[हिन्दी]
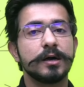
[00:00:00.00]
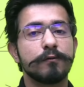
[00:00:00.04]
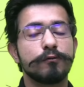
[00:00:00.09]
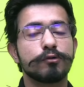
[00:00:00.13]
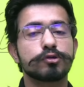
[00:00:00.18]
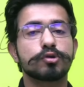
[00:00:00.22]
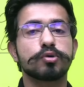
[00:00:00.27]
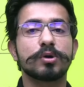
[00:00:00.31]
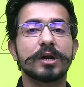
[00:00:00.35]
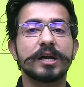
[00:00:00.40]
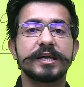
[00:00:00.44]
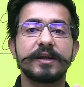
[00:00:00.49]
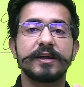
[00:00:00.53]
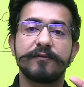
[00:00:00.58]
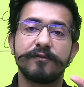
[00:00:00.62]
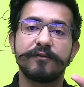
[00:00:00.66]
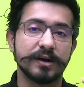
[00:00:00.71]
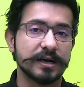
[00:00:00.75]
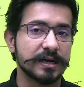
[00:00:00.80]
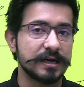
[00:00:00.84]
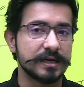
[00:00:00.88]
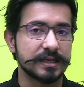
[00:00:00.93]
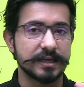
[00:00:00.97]
वो थोड़ा
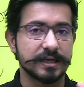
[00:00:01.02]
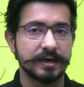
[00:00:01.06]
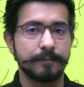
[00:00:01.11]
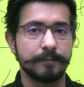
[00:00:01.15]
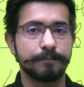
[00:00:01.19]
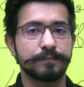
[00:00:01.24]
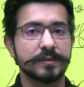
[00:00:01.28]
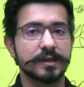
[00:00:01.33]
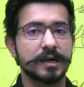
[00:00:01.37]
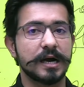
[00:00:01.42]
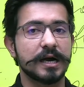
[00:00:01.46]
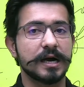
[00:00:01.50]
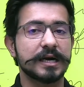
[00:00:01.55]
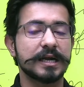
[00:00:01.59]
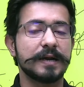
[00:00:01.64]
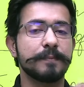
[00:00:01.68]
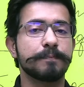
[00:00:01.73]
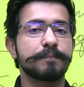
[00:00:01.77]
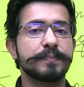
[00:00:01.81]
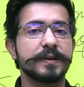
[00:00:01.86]
डिफिकल्ट था अगर हम